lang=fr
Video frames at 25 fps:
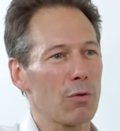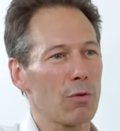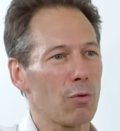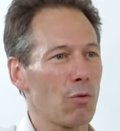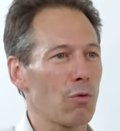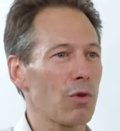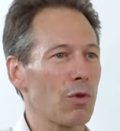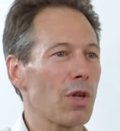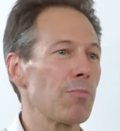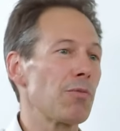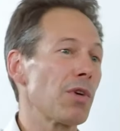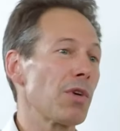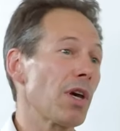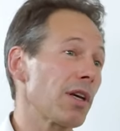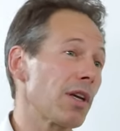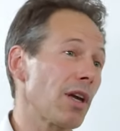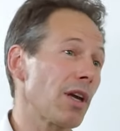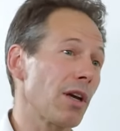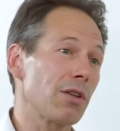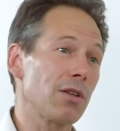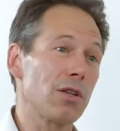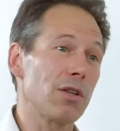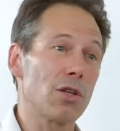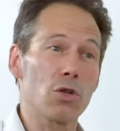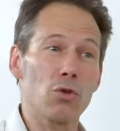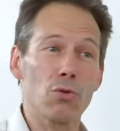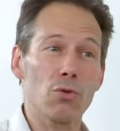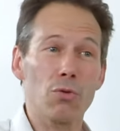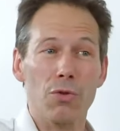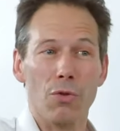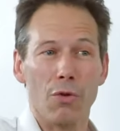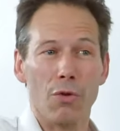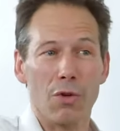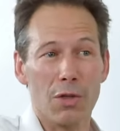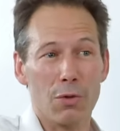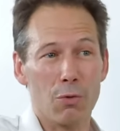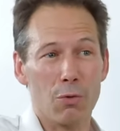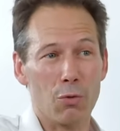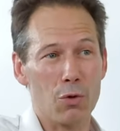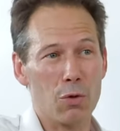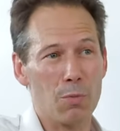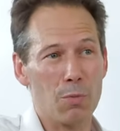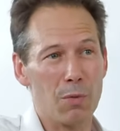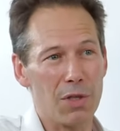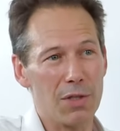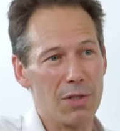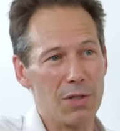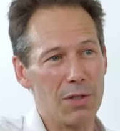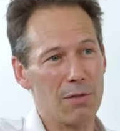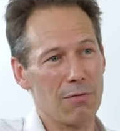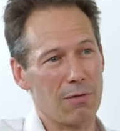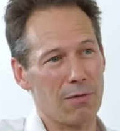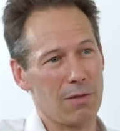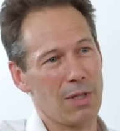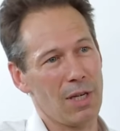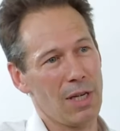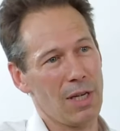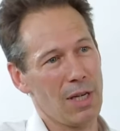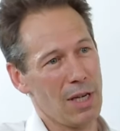Donc on aime bien regarder les choses en rétrospective